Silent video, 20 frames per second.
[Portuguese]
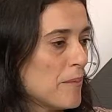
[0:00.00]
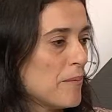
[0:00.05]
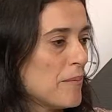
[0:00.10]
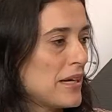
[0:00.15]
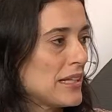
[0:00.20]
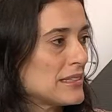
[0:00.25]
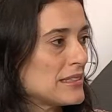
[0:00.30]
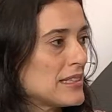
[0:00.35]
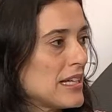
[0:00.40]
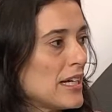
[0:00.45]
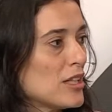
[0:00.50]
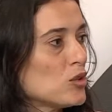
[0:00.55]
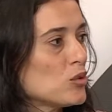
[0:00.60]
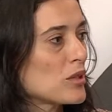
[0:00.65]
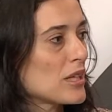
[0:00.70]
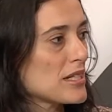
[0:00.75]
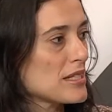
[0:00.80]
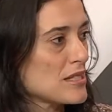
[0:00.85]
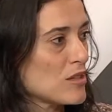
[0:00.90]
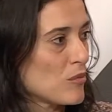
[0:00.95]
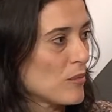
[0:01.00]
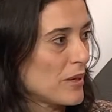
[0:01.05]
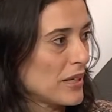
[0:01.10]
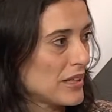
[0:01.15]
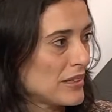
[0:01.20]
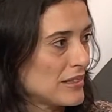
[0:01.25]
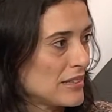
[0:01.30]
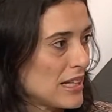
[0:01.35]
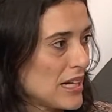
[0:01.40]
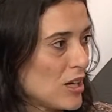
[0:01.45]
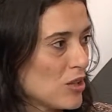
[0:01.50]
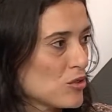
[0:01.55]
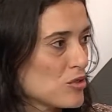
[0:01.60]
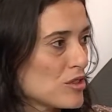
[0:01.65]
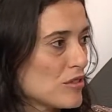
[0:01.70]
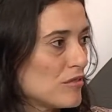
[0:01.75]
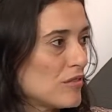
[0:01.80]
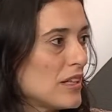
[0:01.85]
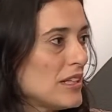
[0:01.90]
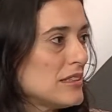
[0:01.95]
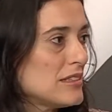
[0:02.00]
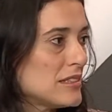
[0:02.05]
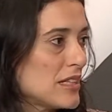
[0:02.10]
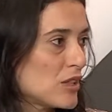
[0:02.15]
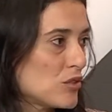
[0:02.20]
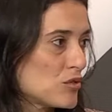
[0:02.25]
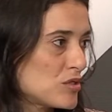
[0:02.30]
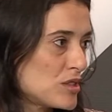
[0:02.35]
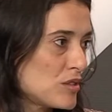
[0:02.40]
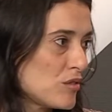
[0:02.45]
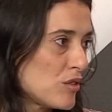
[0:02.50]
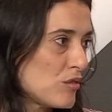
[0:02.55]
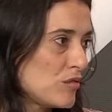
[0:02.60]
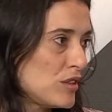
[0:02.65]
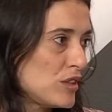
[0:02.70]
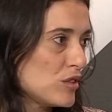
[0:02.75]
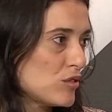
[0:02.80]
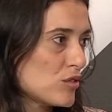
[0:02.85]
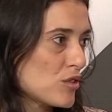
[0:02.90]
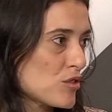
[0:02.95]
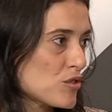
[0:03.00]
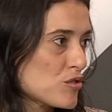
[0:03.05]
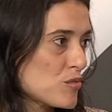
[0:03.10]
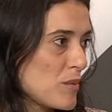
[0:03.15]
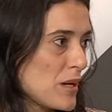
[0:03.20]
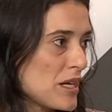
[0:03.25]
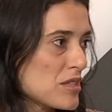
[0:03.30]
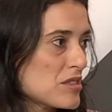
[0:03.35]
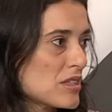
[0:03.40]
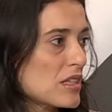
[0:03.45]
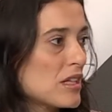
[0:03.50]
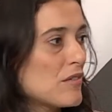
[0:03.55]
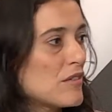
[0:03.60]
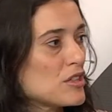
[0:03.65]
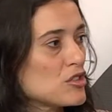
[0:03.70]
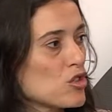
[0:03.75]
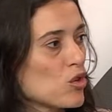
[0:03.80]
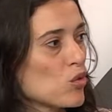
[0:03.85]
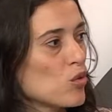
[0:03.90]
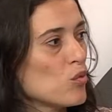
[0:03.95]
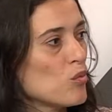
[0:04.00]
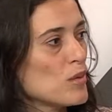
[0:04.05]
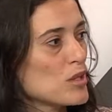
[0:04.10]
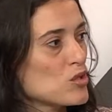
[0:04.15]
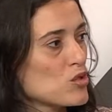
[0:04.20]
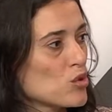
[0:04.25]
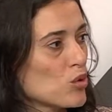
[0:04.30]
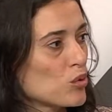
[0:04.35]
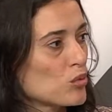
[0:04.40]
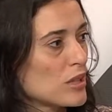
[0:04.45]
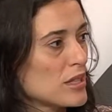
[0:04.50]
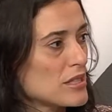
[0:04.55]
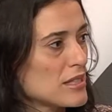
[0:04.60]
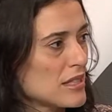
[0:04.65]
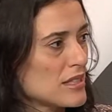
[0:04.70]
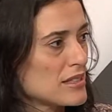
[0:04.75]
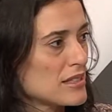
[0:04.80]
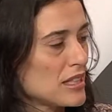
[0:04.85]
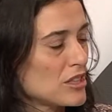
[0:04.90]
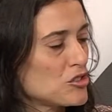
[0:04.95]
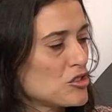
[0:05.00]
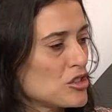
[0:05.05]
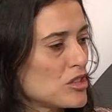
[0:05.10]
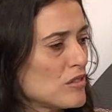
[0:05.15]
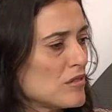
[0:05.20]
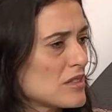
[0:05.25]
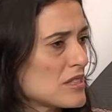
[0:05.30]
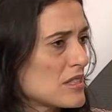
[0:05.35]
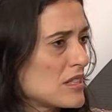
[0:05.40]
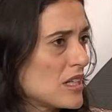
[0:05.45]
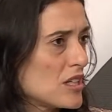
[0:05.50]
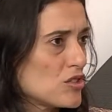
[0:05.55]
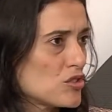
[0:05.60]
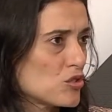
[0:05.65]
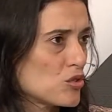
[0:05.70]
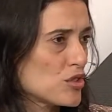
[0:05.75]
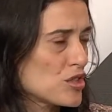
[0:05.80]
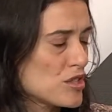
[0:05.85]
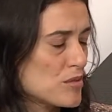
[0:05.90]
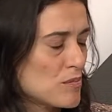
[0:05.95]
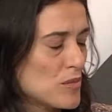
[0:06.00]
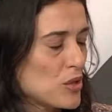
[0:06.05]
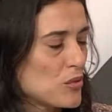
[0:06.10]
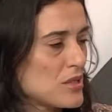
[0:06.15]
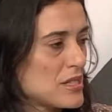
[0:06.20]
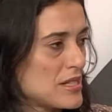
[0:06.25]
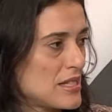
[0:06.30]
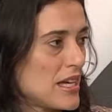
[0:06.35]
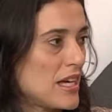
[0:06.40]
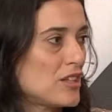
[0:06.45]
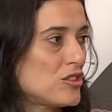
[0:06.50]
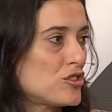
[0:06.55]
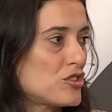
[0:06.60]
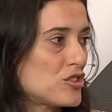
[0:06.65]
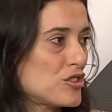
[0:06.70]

mas a educação parental já vem sendo desenvolvida no nosso país através de algumas outras iniciativas desde 2007.